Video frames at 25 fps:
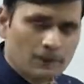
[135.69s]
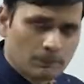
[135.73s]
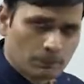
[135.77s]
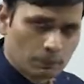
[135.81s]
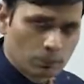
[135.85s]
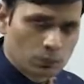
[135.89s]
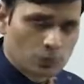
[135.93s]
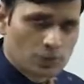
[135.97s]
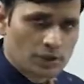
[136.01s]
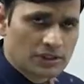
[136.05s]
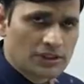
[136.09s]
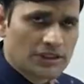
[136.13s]

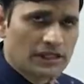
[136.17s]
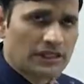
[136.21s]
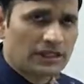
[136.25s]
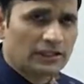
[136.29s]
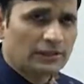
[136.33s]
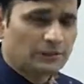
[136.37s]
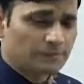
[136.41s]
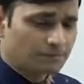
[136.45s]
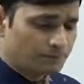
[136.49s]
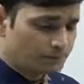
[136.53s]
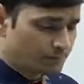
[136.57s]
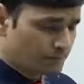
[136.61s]
पूछे
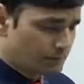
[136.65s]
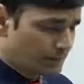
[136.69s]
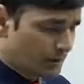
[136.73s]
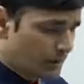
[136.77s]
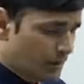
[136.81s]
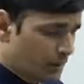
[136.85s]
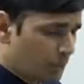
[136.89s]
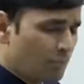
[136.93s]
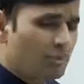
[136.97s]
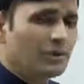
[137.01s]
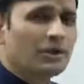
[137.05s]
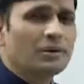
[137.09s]

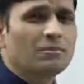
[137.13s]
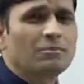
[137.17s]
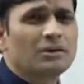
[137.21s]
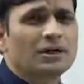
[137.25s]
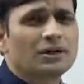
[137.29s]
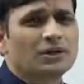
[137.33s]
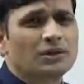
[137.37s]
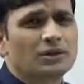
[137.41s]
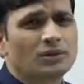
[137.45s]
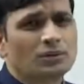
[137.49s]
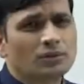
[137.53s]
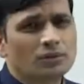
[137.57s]
जाएंगे प्रिय
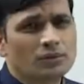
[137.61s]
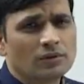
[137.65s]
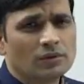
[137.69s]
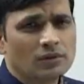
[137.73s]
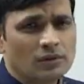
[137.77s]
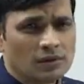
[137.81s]
अभ्यर्थियों